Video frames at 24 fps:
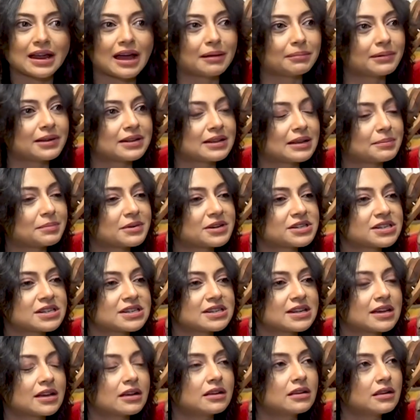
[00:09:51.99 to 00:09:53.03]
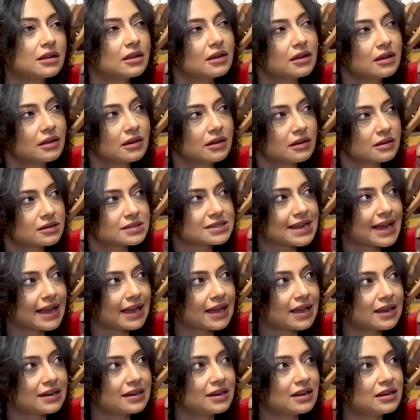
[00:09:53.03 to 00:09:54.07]
আবার তারপর সেটা
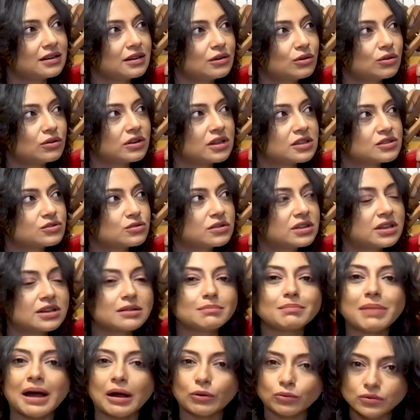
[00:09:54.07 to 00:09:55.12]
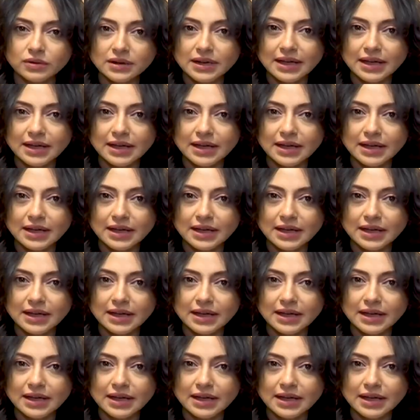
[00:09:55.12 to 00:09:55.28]
জায়গা নিয়ে নিল কিছুদিন বাউল